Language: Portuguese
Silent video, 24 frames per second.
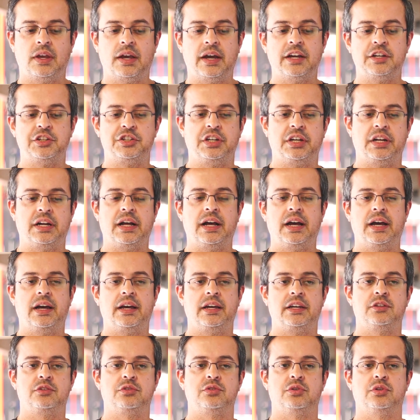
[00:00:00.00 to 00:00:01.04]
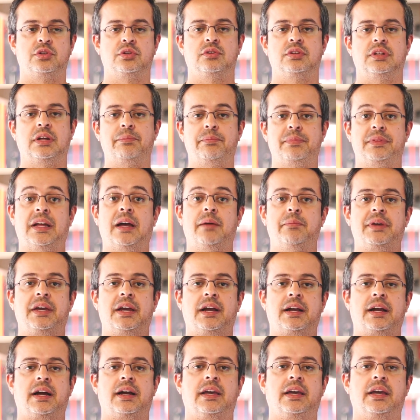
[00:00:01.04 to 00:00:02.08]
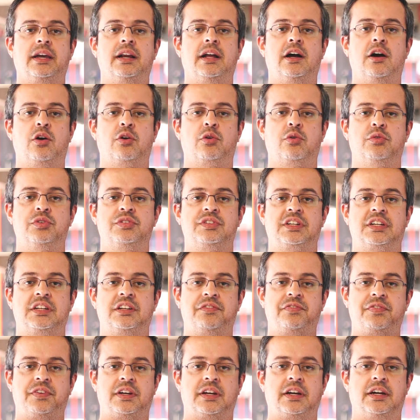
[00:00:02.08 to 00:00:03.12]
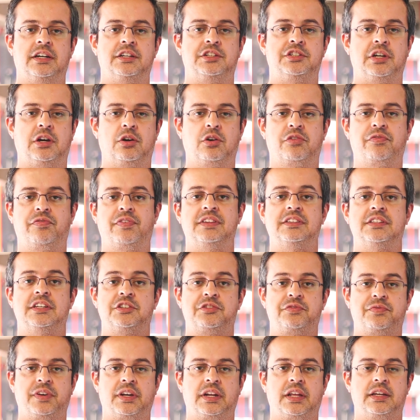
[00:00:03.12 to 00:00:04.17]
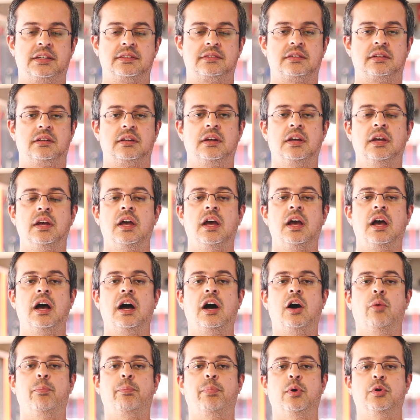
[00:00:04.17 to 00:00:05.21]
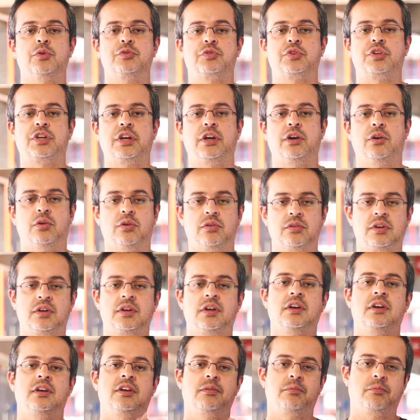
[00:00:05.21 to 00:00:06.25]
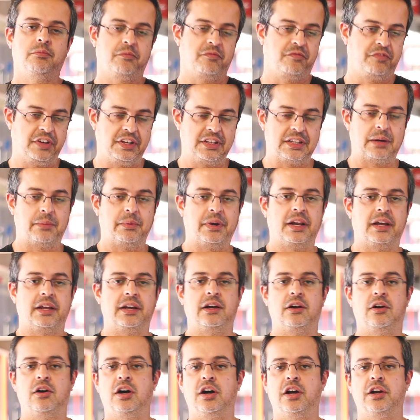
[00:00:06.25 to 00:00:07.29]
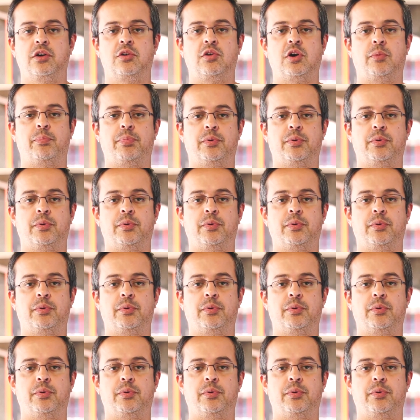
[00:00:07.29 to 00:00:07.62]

a gerar em torno da, da minha carreira algo significante, algo que fazia diferença. Ao ponto que eu vim trabalhar na hora, ao